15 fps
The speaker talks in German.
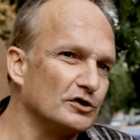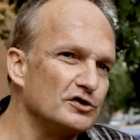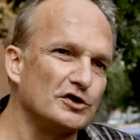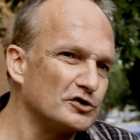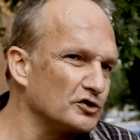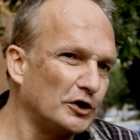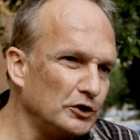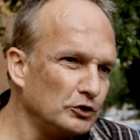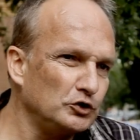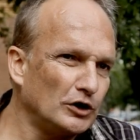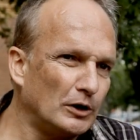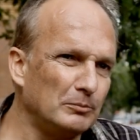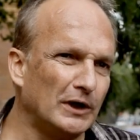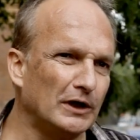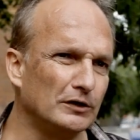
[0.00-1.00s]
Jetzt ist recht,
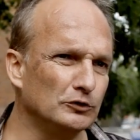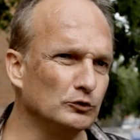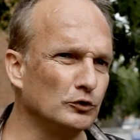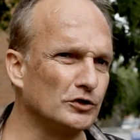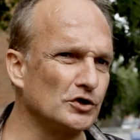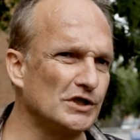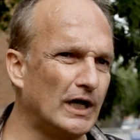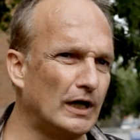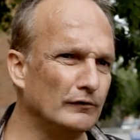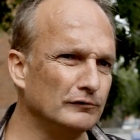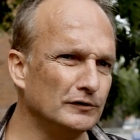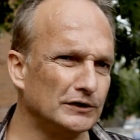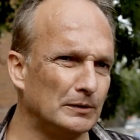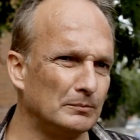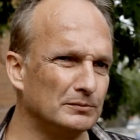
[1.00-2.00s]
ich habe lang genug
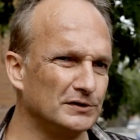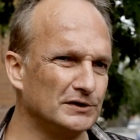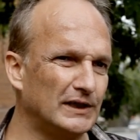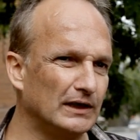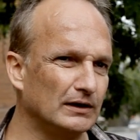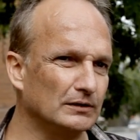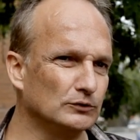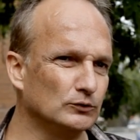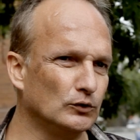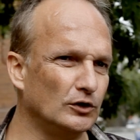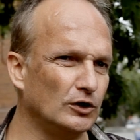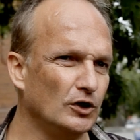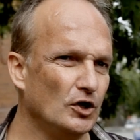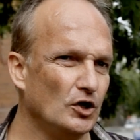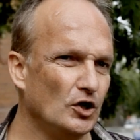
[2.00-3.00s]
geschlafen, ich habe lang genug
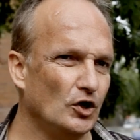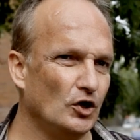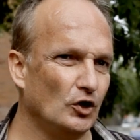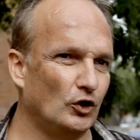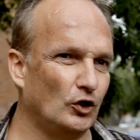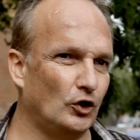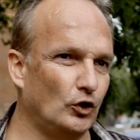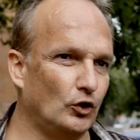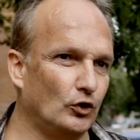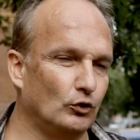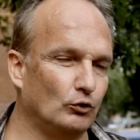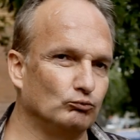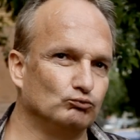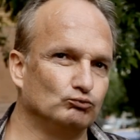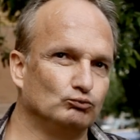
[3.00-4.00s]

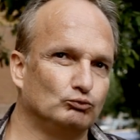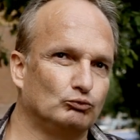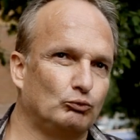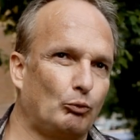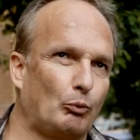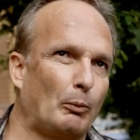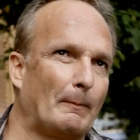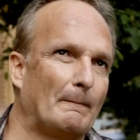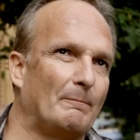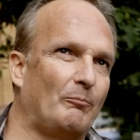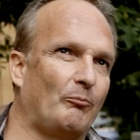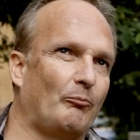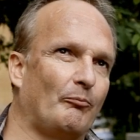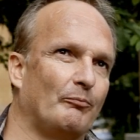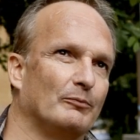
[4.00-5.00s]
ähm,
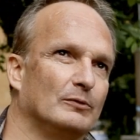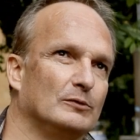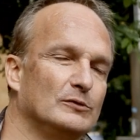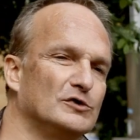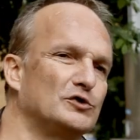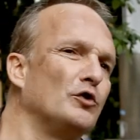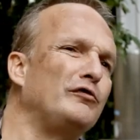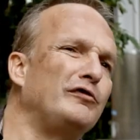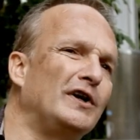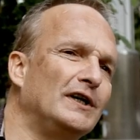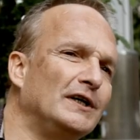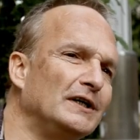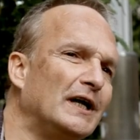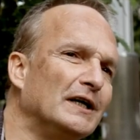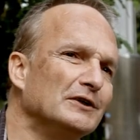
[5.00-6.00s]

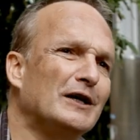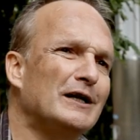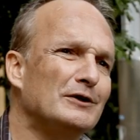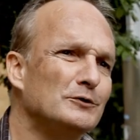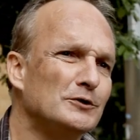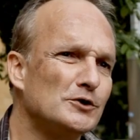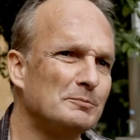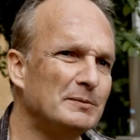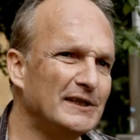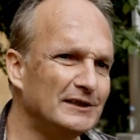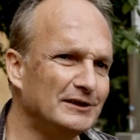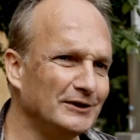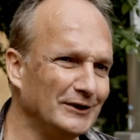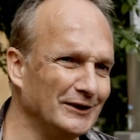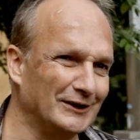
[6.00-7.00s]
Sofa-Anarcho gespielt.